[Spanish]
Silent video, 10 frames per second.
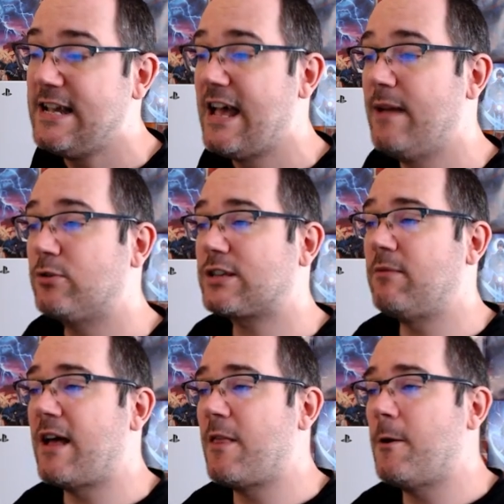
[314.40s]
Hemos
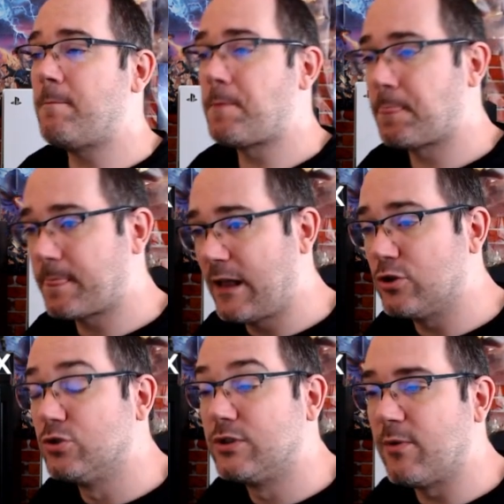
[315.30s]
hablado en
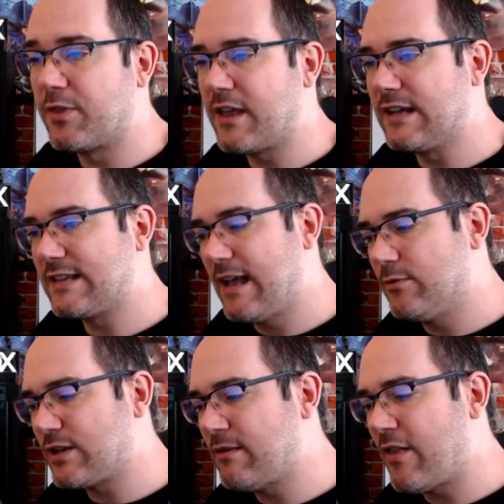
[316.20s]
los últimos días,
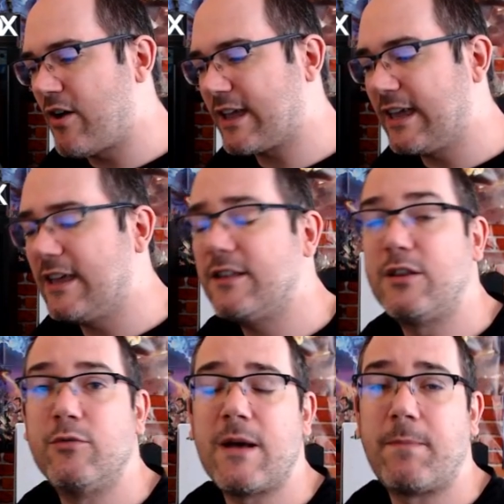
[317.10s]
hemos hablado aquí
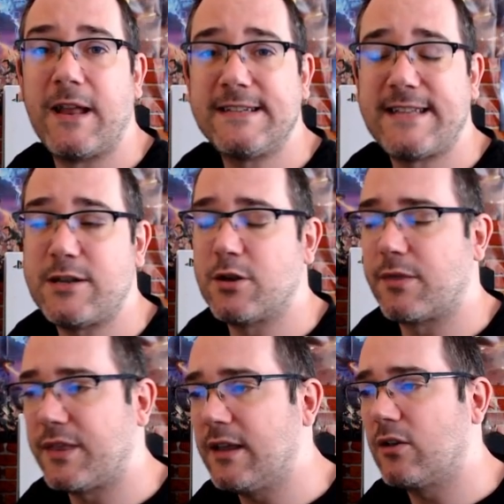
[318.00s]
de una PlayStation
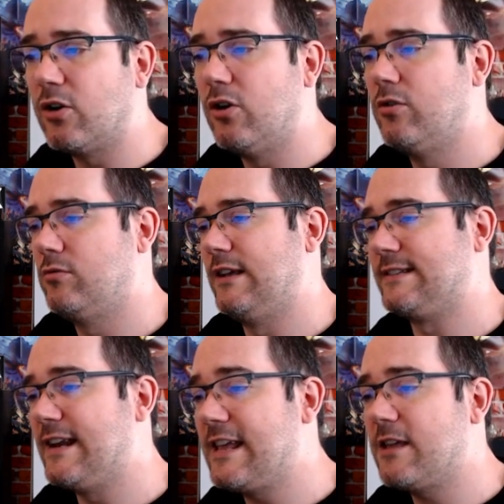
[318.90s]
5
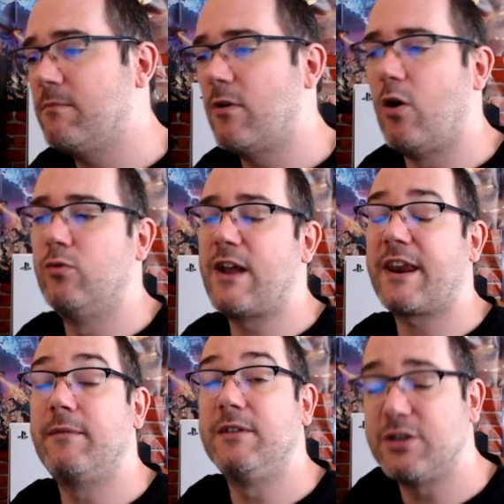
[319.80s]
Slim o una
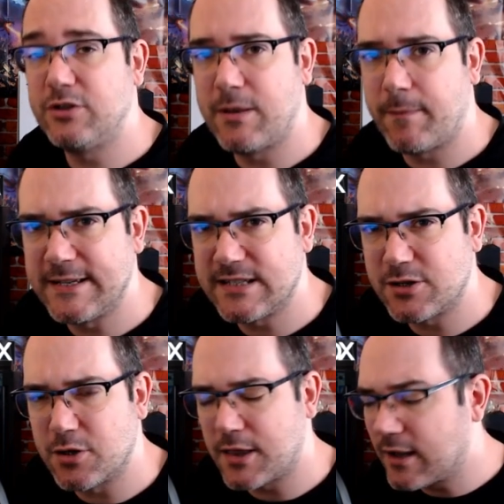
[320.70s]
revisión de
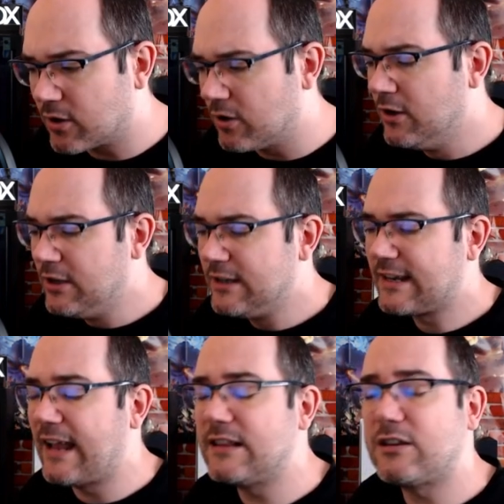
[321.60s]
PlayStation 5
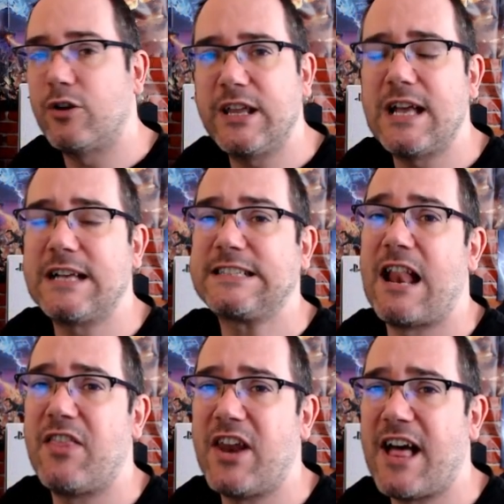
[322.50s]
que en teoría
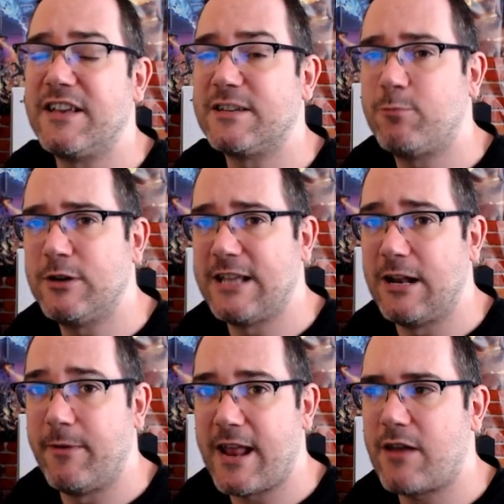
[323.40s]
saldrá después del
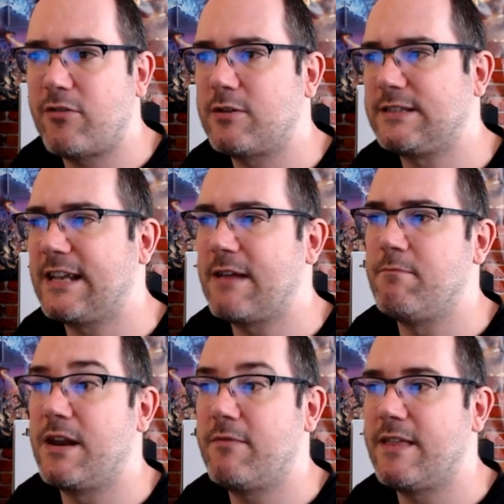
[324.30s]
verano, así que en
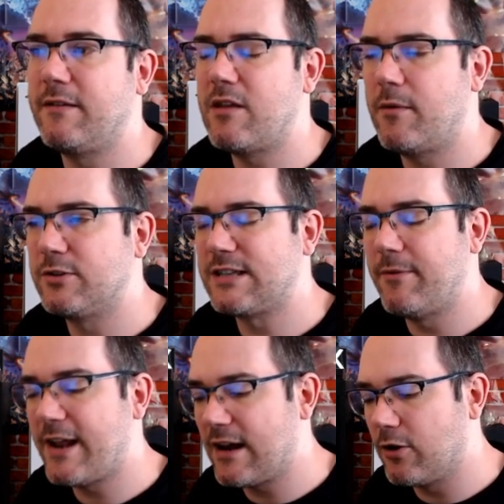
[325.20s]
breve deberíamos
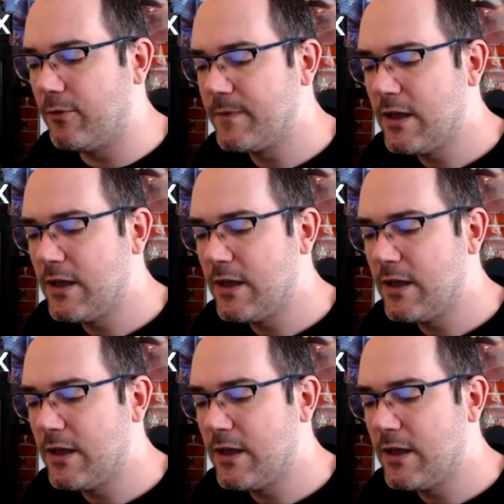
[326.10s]
saber algo.